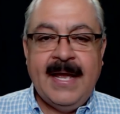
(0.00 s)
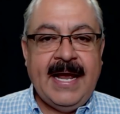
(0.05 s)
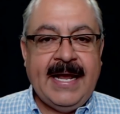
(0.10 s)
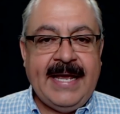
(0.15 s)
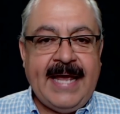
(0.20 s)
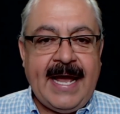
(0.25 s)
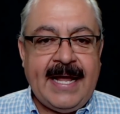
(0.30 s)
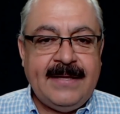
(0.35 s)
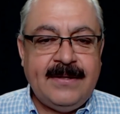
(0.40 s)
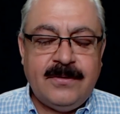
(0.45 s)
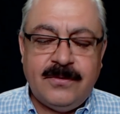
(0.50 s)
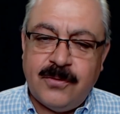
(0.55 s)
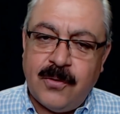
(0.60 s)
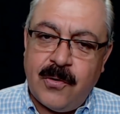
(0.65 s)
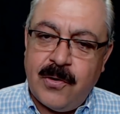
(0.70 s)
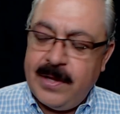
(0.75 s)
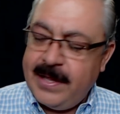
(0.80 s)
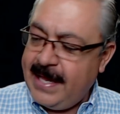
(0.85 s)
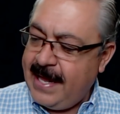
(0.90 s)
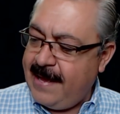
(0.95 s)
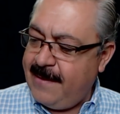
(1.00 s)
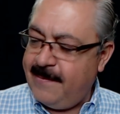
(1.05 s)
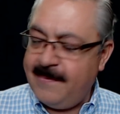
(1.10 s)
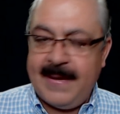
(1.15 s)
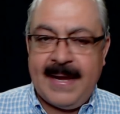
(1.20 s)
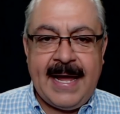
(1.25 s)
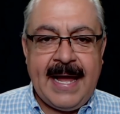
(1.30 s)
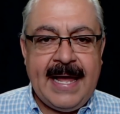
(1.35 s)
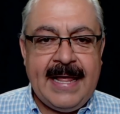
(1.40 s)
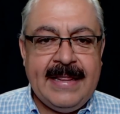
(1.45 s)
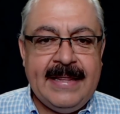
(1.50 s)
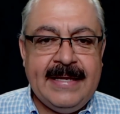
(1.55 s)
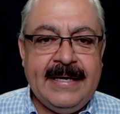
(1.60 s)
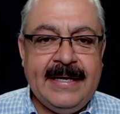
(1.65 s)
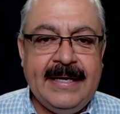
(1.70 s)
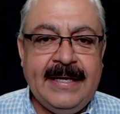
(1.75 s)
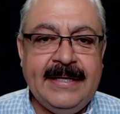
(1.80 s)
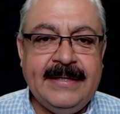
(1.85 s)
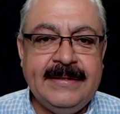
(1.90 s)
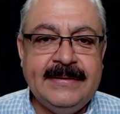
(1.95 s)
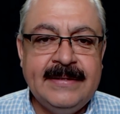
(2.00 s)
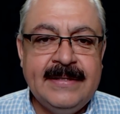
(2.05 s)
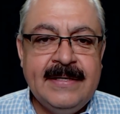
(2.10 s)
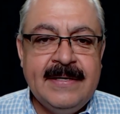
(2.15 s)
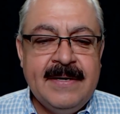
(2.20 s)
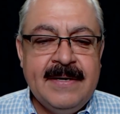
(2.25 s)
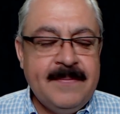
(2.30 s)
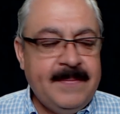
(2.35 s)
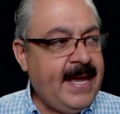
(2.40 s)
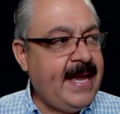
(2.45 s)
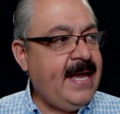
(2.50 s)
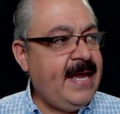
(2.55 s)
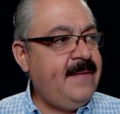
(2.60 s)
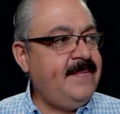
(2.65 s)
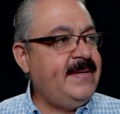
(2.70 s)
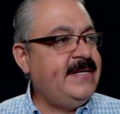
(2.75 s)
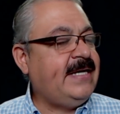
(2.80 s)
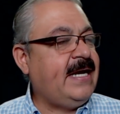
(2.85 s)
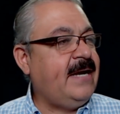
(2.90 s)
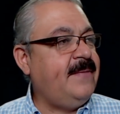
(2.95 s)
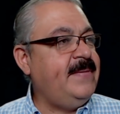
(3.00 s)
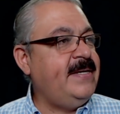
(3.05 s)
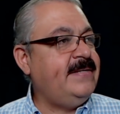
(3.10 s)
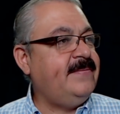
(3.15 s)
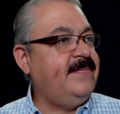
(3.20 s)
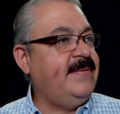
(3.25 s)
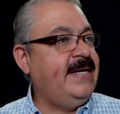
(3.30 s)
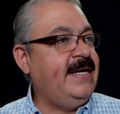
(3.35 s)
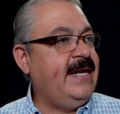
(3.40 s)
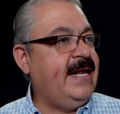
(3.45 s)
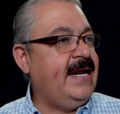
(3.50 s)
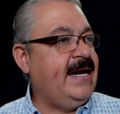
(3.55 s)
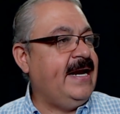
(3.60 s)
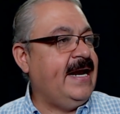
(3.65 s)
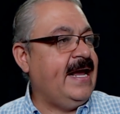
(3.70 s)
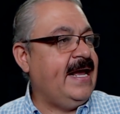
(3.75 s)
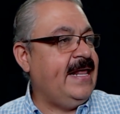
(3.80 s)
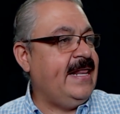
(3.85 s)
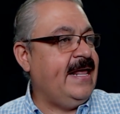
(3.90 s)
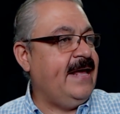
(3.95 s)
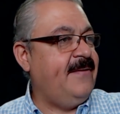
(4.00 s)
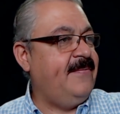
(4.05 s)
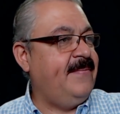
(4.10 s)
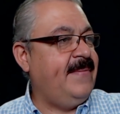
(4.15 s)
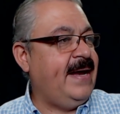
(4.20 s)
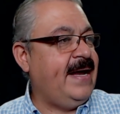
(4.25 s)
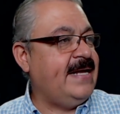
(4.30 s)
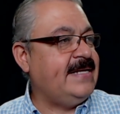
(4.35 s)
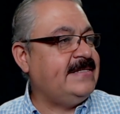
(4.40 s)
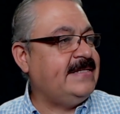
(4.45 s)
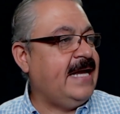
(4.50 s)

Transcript: ¡Qué a toda madre. Bien, mis camis. Mira, nada más